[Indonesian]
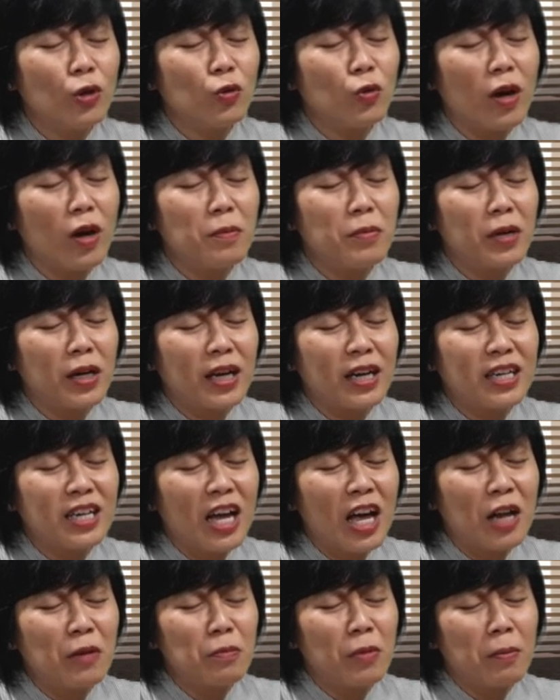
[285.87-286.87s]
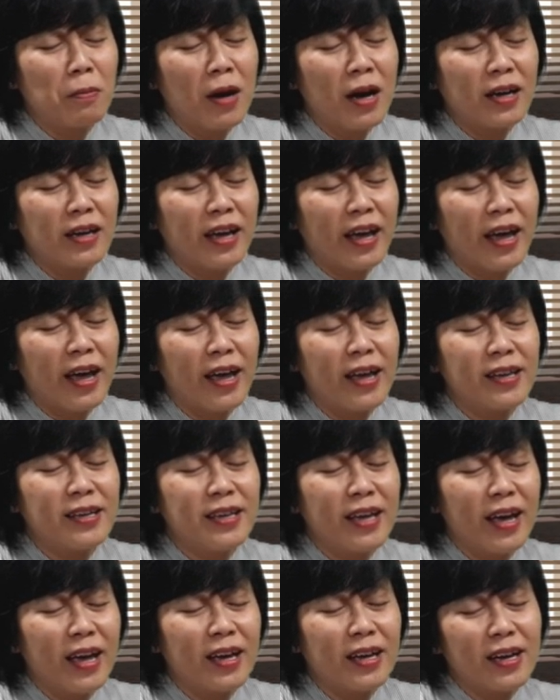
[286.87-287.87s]
Tuhan berkenan memakai
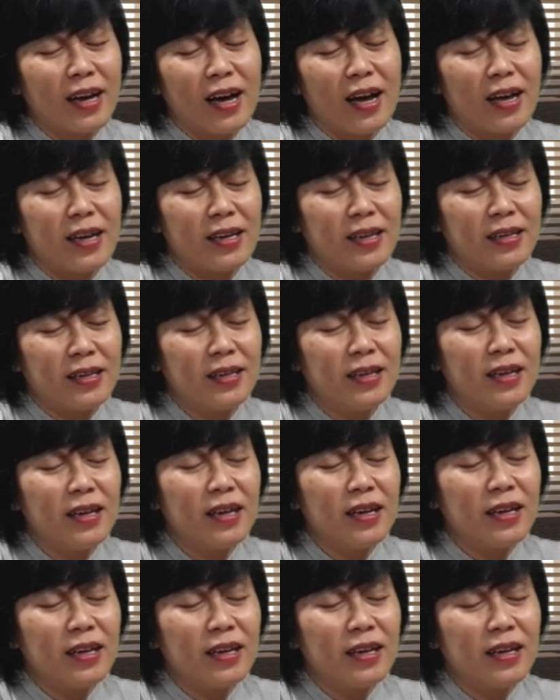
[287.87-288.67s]
GKI,